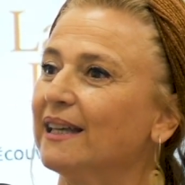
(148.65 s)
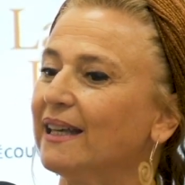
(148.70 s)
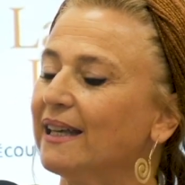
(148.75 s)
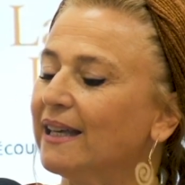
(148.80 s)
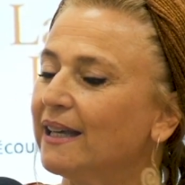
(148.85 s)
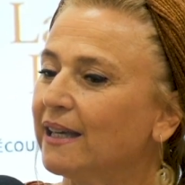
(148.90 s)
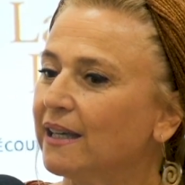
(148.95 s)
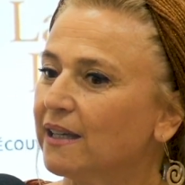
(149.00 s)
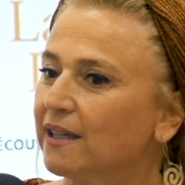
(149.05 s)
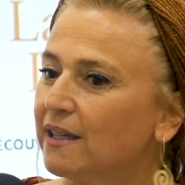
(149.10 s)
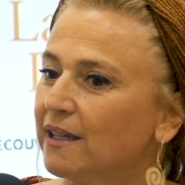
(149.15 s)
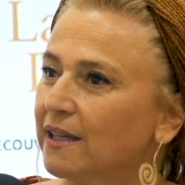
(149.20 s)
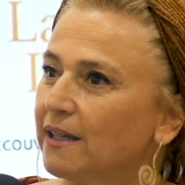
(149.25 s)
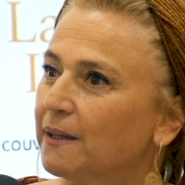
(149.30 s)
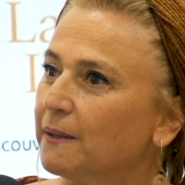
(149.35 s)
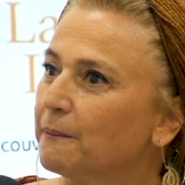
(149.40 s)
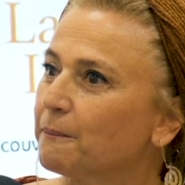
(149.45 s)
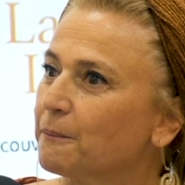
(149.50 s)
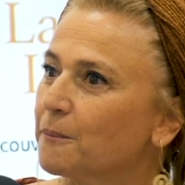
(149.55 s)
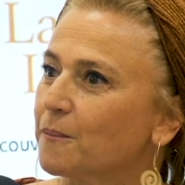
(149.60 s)
Et toutes les
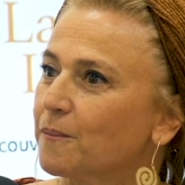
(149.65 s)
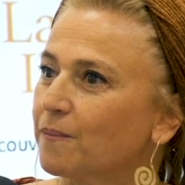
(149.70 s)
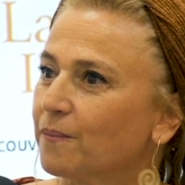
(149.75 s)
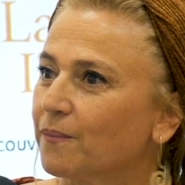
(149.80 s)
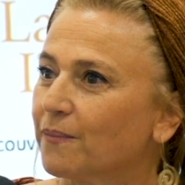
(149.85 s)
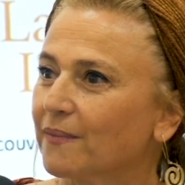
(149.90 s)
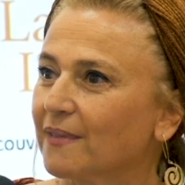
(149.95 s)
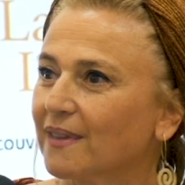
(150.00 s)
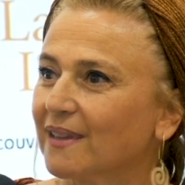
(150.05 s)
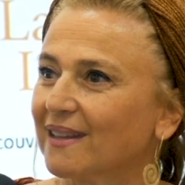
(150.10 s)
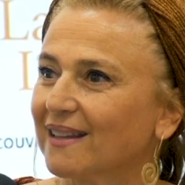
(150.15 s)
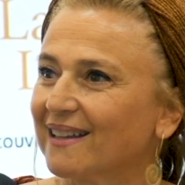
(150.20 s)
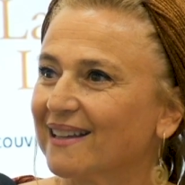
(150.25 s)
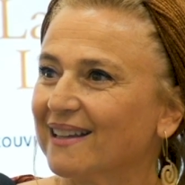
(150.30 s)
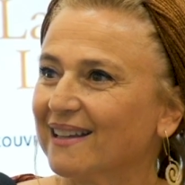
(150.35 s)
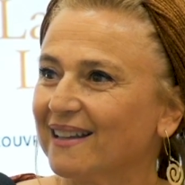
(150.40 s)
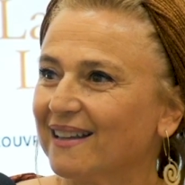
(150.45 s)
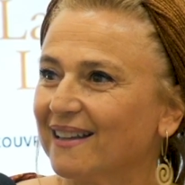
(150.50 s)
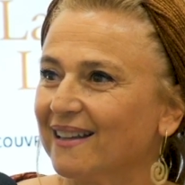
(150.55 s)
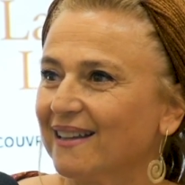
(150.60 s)
couleurs de peau, tous les
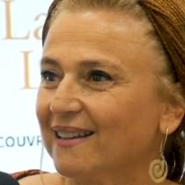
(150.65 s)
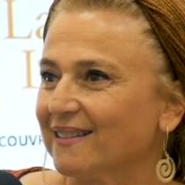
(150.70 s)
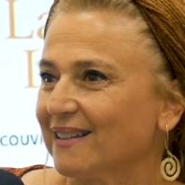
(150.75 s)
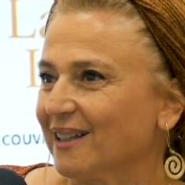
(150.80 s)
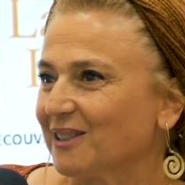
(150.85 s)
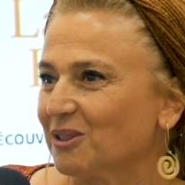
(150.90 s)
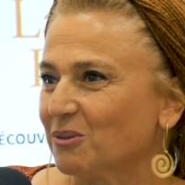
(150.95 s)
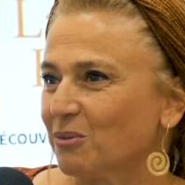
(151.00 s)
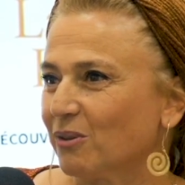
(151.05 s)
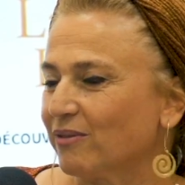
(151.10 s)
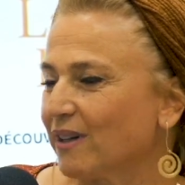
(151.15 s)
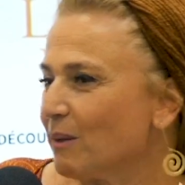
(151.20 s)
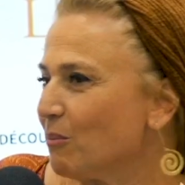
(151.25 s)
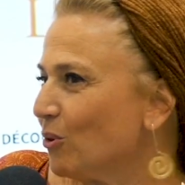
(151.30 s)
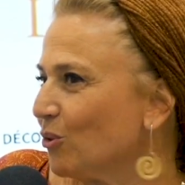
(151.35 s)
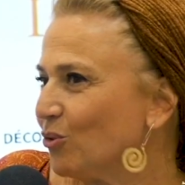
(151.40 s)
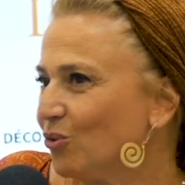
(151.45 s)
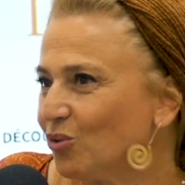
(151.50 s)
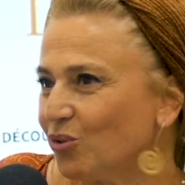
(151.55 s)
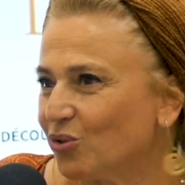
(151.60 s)
styles. Exactement,
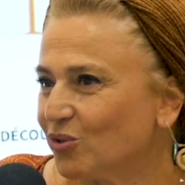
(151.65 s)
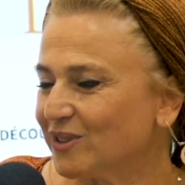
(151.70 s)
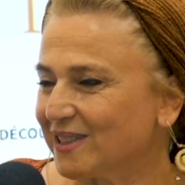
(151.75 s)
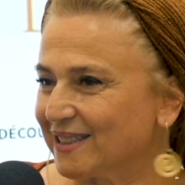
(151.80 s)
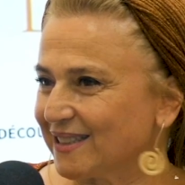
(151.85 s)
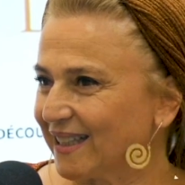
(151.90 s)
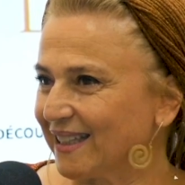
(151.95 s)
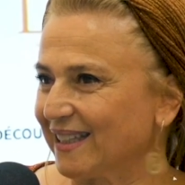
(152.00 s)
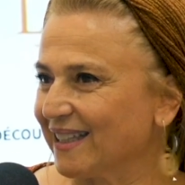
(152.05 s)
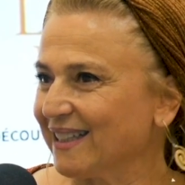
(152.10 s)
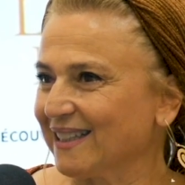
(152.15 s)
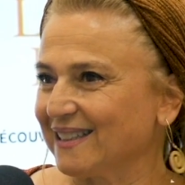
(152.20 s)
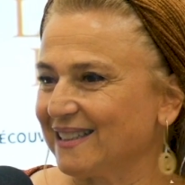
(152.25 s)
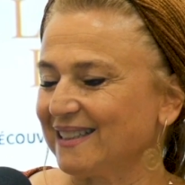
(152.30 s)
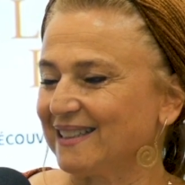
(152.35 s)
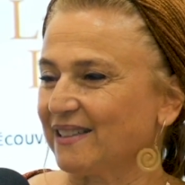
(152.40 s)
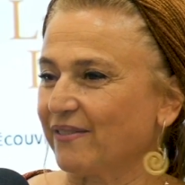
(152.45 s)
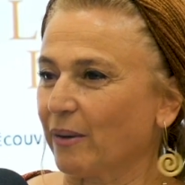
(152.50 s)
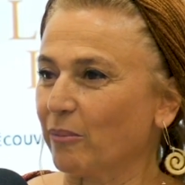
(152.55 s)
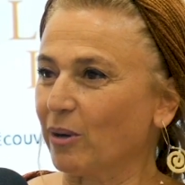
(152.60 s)
vraiment tout. C'est ça qui est,
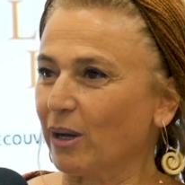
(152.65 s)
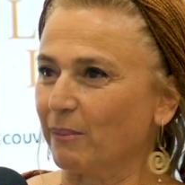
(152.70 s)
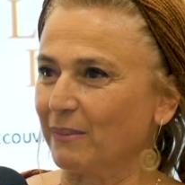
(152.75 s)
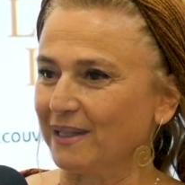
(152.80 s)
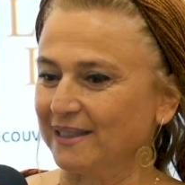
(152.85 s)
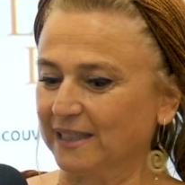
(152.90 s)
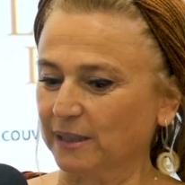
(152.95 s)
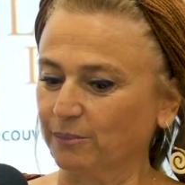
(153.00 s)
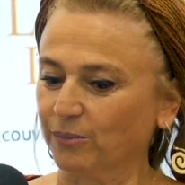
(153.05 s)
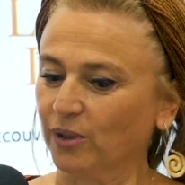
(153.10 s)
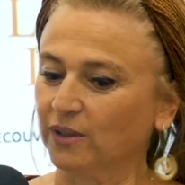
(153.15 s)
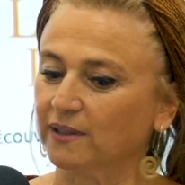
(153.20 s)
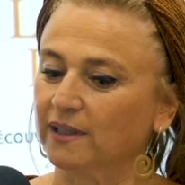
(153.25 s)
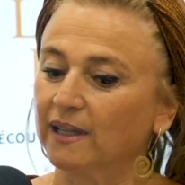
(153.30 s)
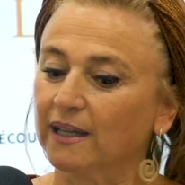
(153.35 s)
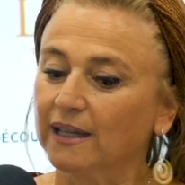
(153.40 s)
c'est vraiment un melting pot.